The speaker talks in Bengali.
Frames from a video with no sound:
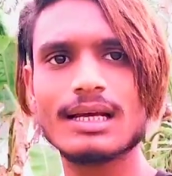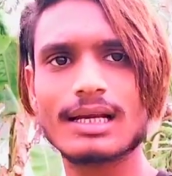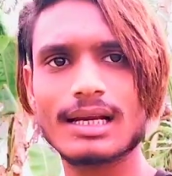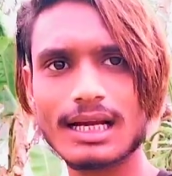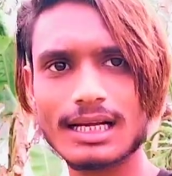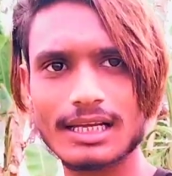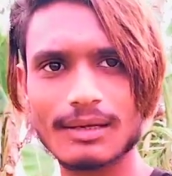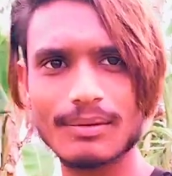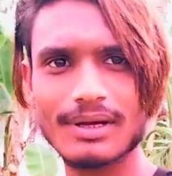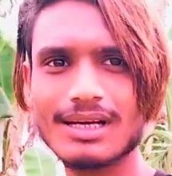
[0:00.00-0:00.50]

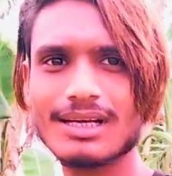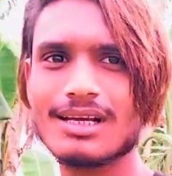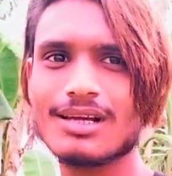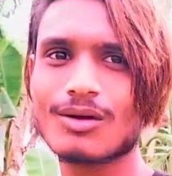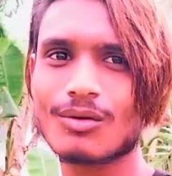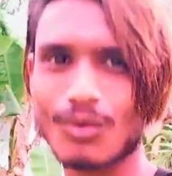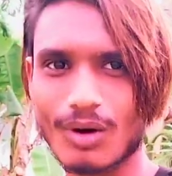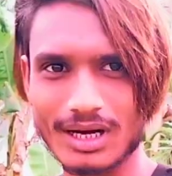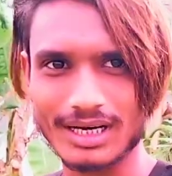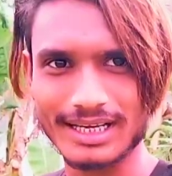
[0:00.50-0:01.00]
কোয়ালিগিরি
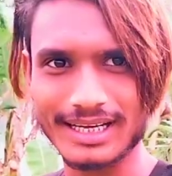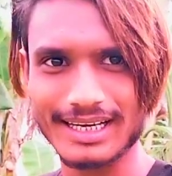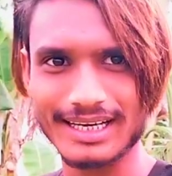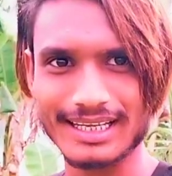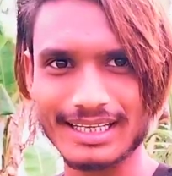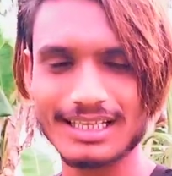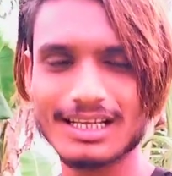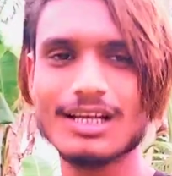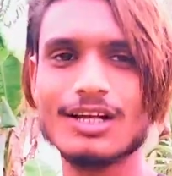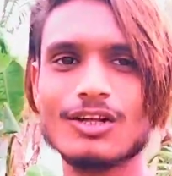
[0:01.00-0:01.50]
তো
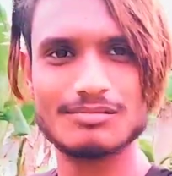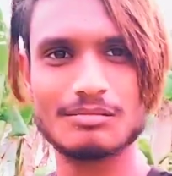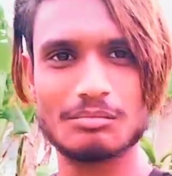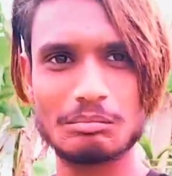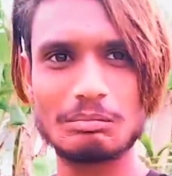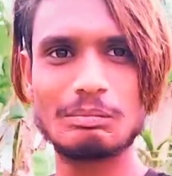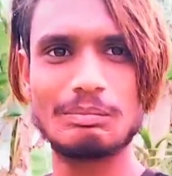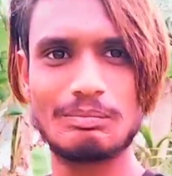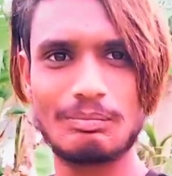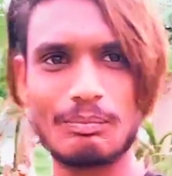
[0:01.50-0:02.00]
বন্ধুরা সিরা
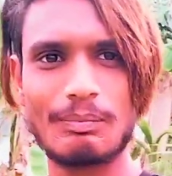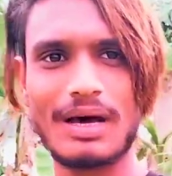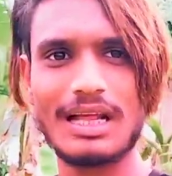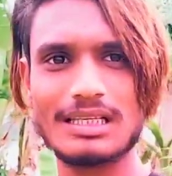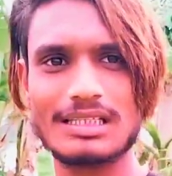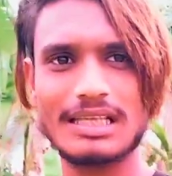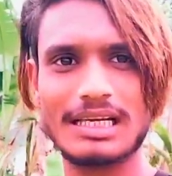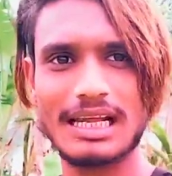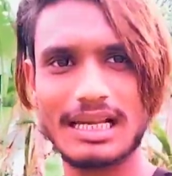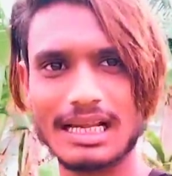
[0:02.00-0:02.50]
রাকিবের
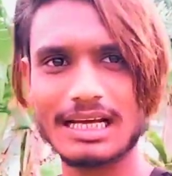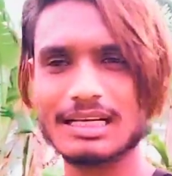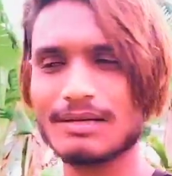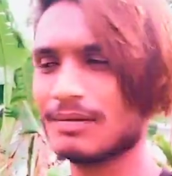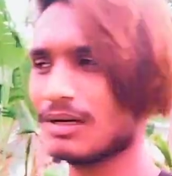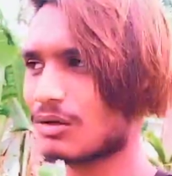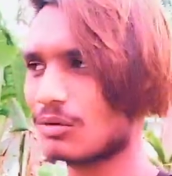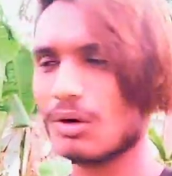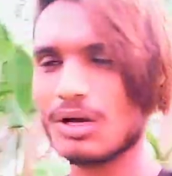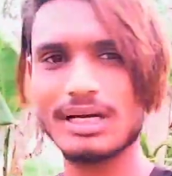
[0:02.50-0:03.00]
কল রেকর্ডিং
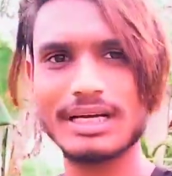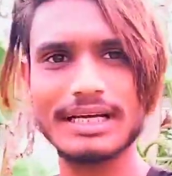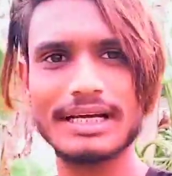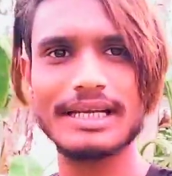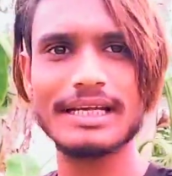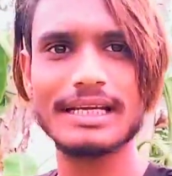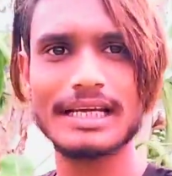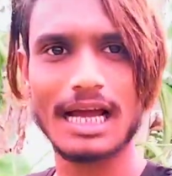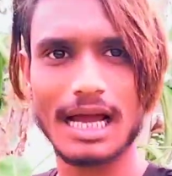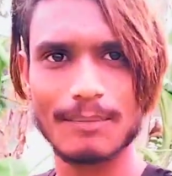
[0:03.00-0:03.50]
আমি বলে
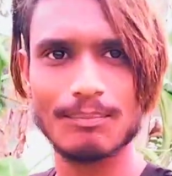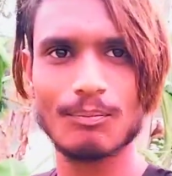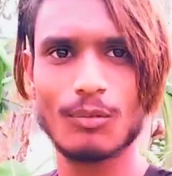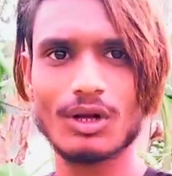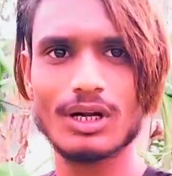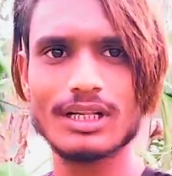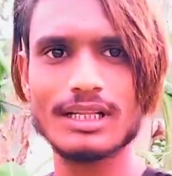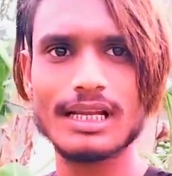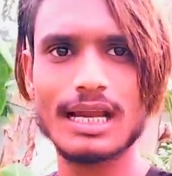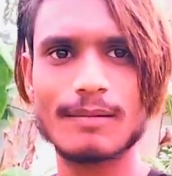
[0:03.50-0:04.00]
দিলাম সত্যি
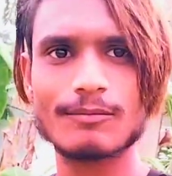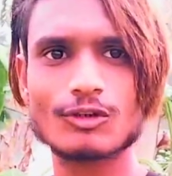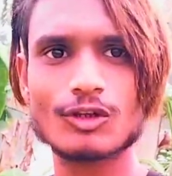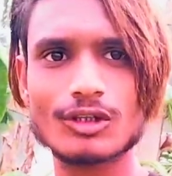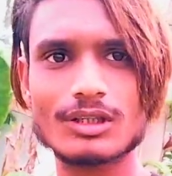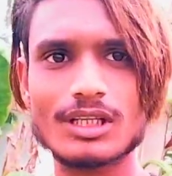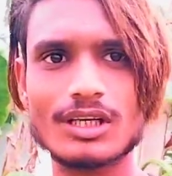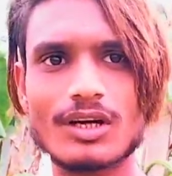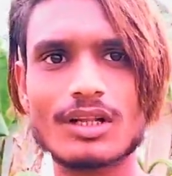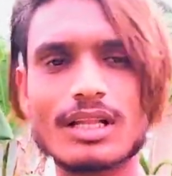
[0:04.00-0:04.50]
কথা তো
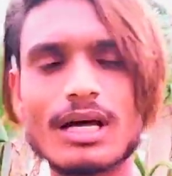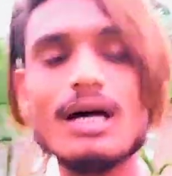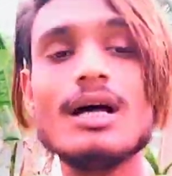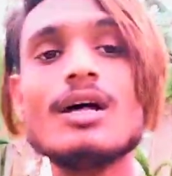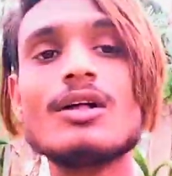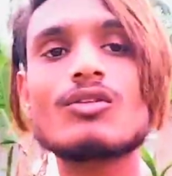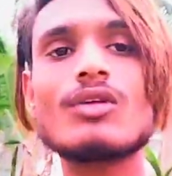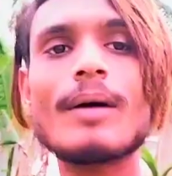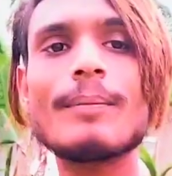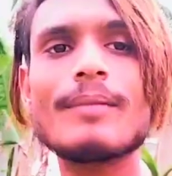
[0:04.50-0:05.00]
আপনারা
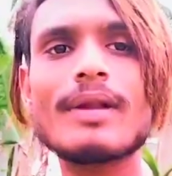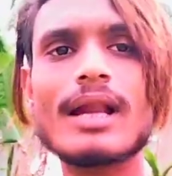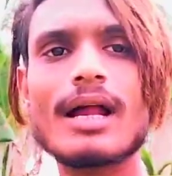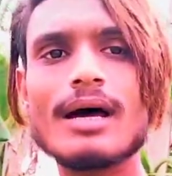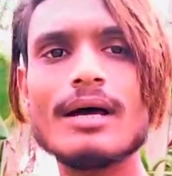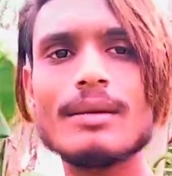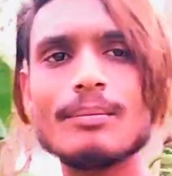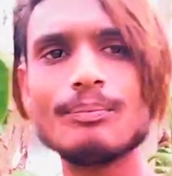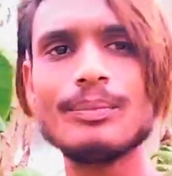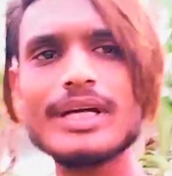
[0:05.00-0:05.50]
বেশি বেশি
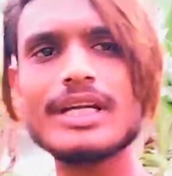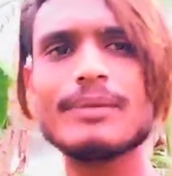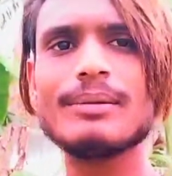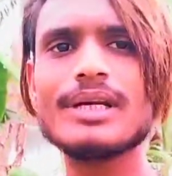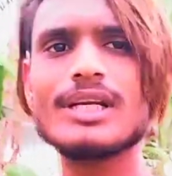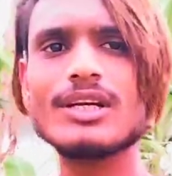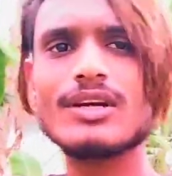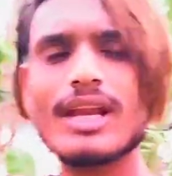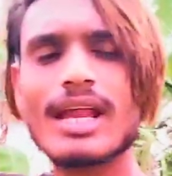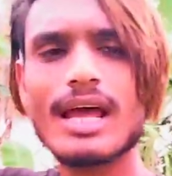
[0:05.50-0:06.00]
করে
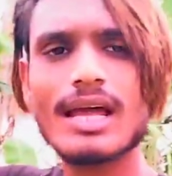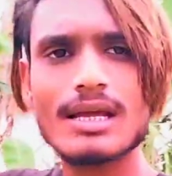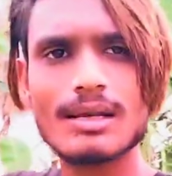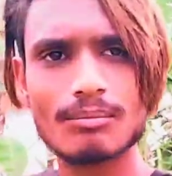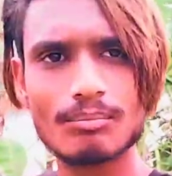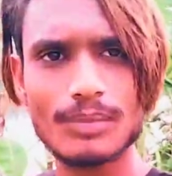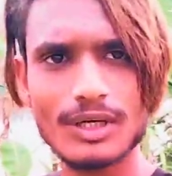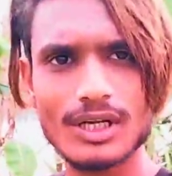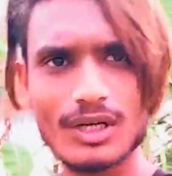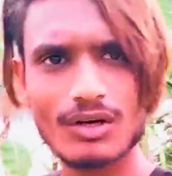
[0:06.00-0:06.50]
ভিডিও গোনা
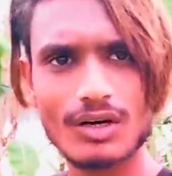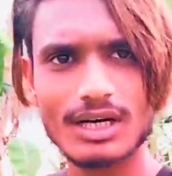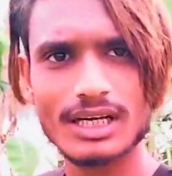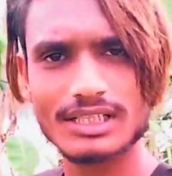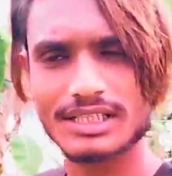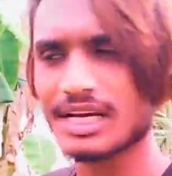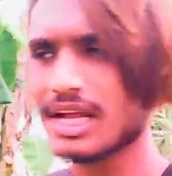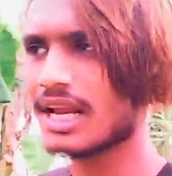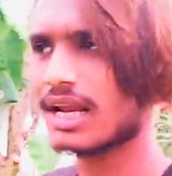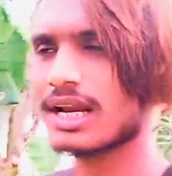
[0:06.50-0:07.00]
শেয়ারে রাখেন
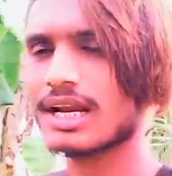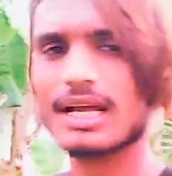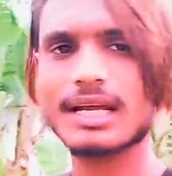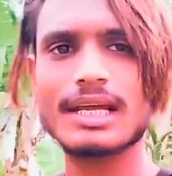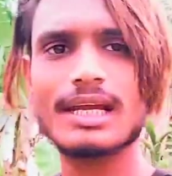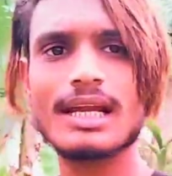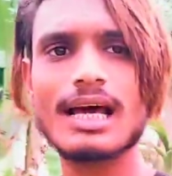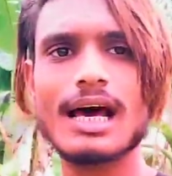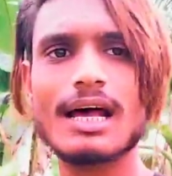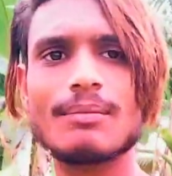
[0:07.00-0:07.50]
আর বেশি বেশি
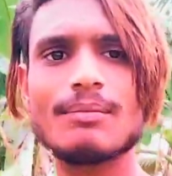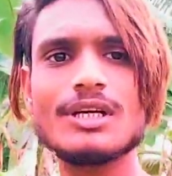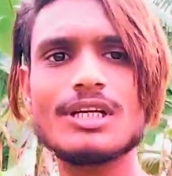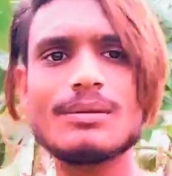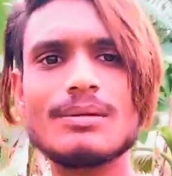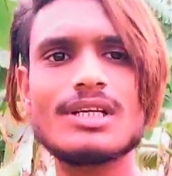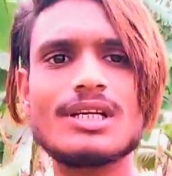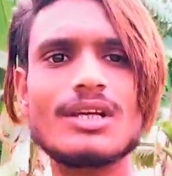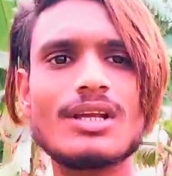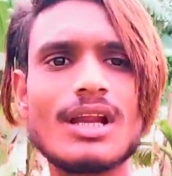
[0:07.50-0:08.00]
করে ফলো
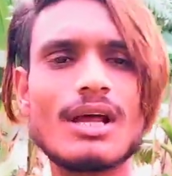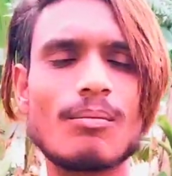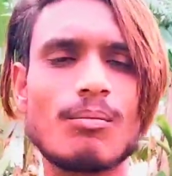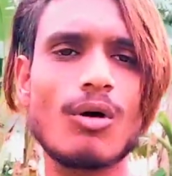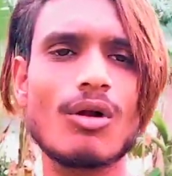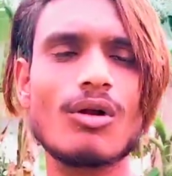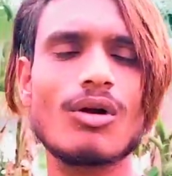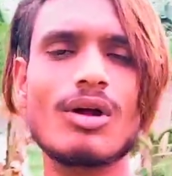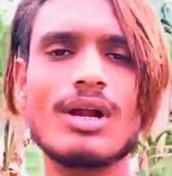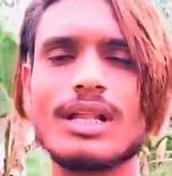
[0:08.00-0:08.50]
করে দেন
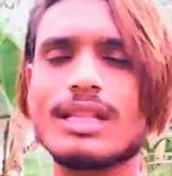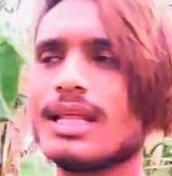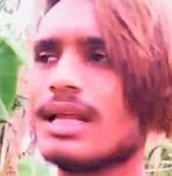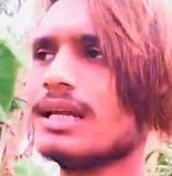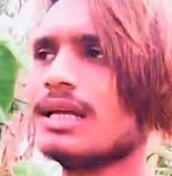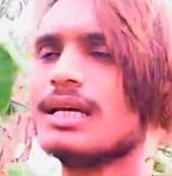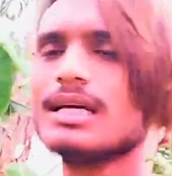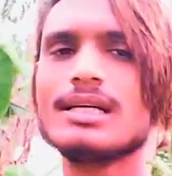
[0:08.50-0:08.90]
যেহেতু